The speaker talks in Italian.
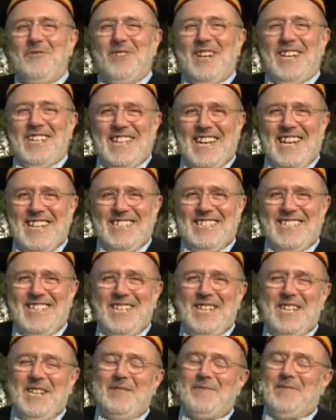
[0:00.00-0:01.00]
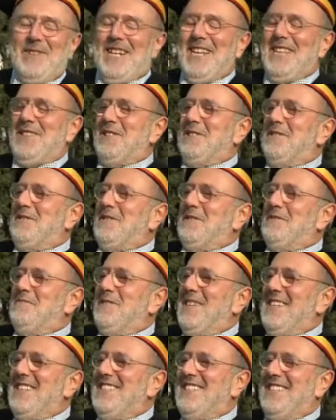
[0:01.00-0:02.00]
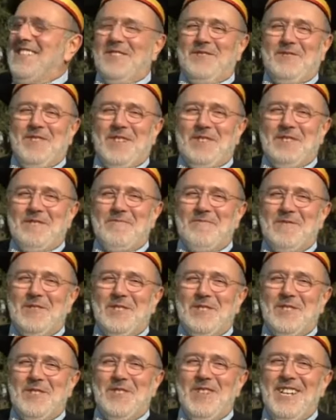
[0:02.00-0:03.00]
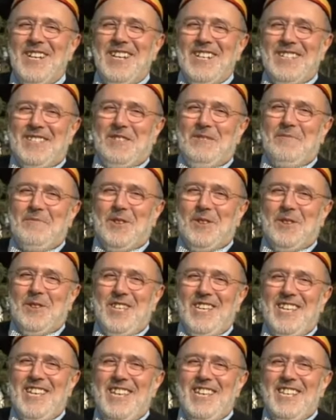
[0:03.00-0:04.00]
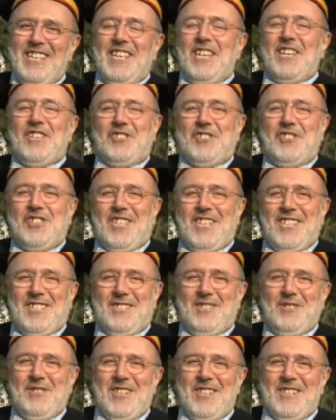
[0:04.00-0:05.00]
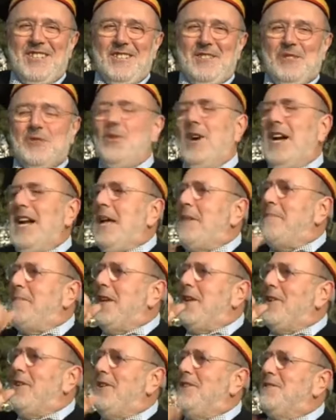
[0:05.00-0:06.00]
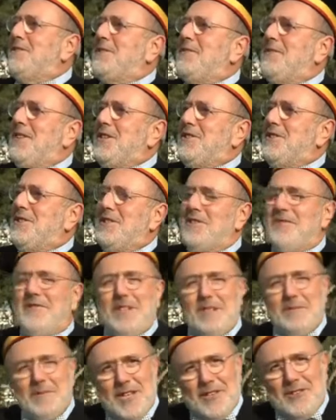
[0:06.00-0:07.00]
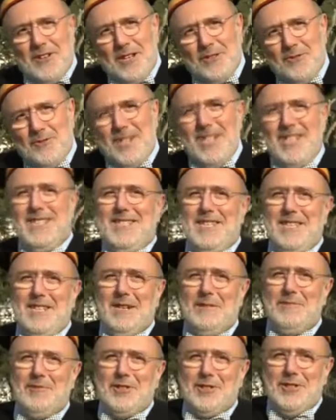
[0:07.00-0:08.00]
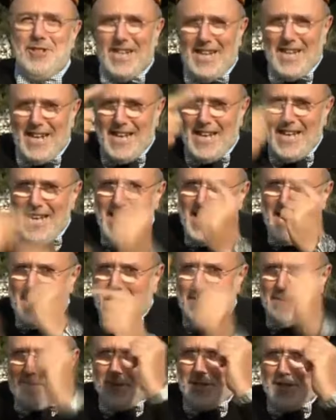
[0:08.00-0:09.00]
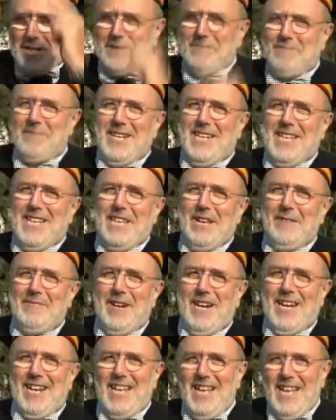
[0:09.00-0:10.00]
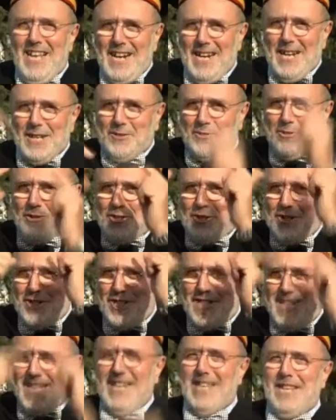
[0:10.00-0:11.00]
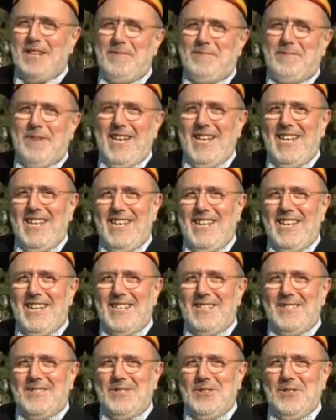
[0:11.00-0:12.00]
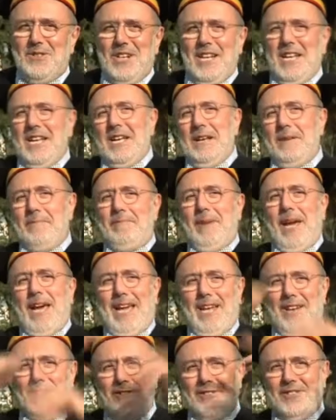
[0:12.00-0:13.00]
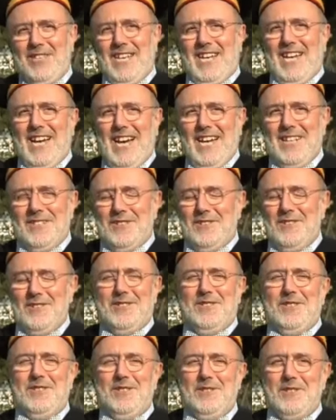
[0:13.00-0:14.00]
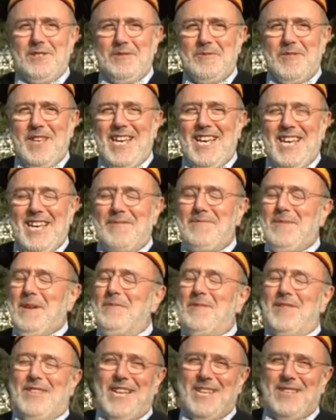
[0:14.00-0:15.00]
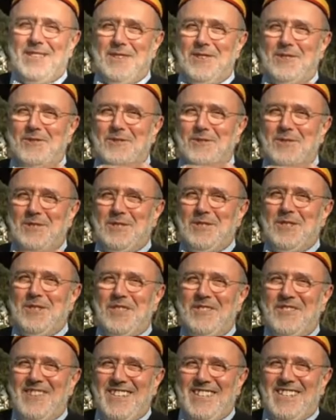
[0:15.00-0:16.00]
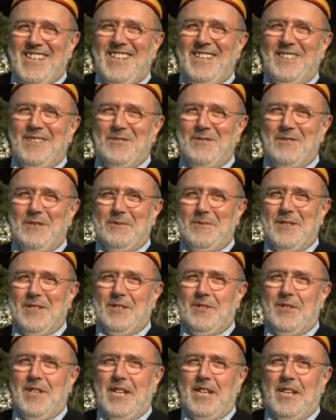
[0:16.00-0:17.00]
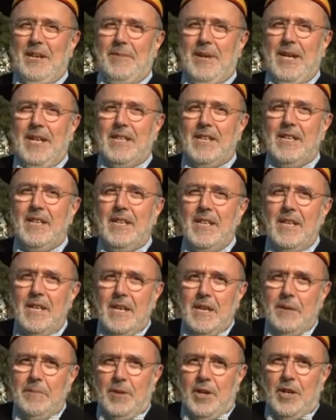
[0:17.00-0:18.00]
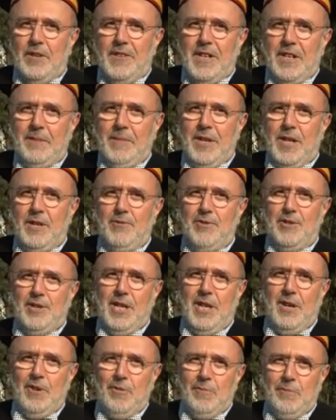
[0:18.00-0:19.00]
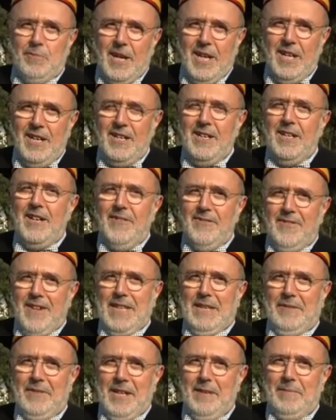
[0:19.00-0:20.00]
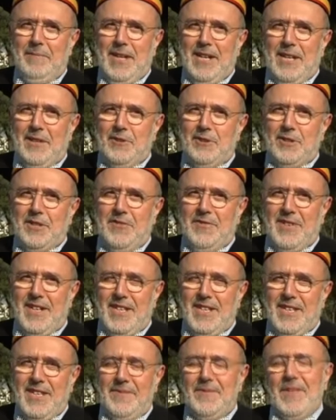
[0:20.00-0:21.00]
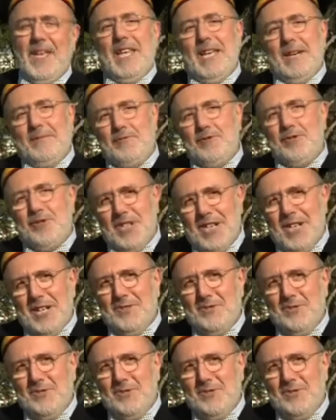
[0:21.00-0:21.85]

una tazza di gabinetto dovrebbe essere in qualche modo simbolo di, di eccitazione sessuale, a meno che non si faccia riferimento alla durezza della porcellana che potrebbe richiamare la turgidità del pene in erezione. Beh, in ogni caso, signori signori miei, abbiamo tante locuzioni divertenti sulle persone arrapate, però venimene un ciallumà, fatevi una bella doccia fredda e andiamo un cena a